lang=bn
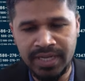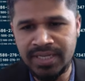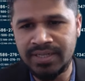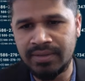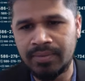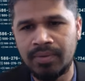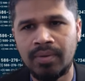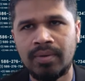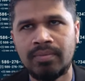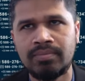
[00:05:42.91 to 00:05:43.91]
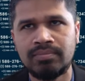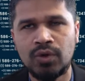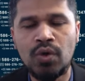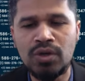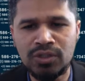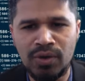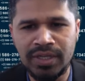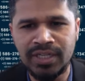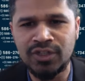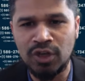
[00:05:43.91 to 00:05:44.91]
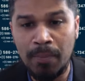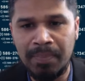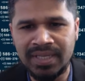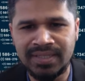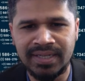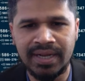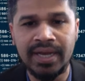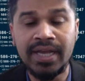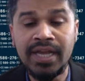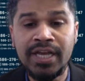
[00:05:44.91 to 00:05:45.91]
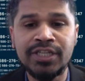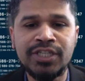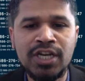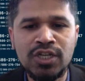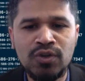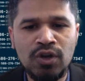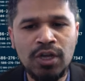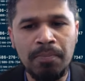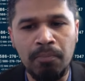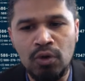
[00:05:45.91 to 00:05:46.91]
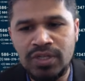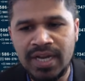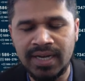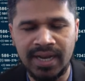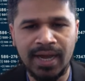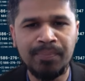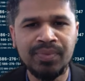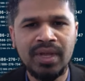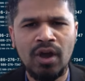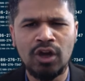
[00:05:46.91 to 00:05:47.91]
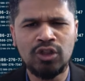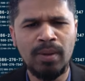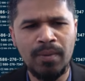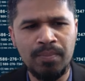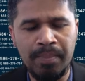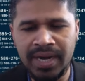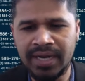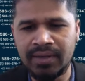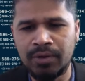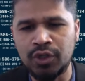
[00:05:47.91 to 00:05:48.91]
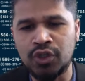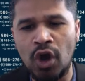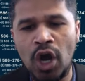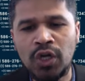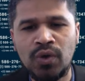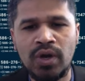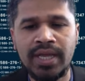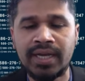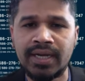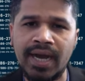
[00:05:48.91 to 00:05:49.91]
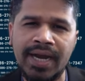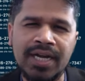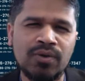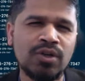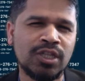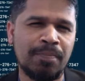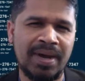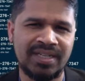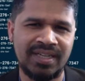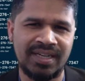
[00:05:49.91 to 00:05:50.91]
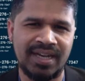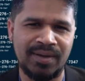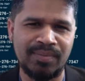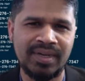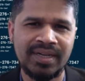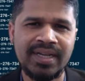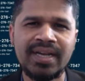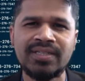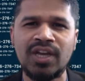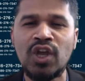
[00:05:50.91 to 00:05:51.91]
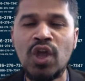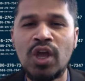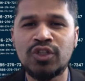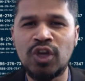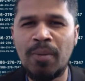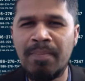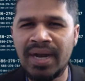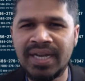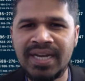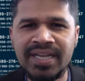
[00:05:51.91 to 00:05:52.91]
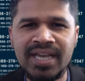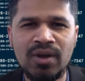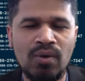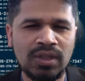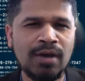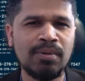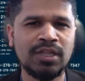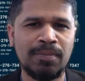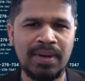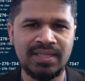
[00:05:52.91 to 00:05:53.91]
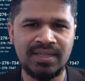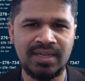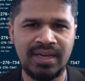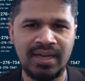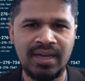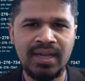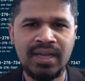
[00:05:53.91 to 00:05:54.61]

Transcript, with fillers: টেস্ট কোর্স করেছেন জব পাচ্ছেন না জিনিসগুলি বুঝেন না অথবা মানে ডটগুলি কানেক্ট করতে পারছেন না ঠিক আছে জব মার্কেটে গিয়ে কথা বলতে পারছেন না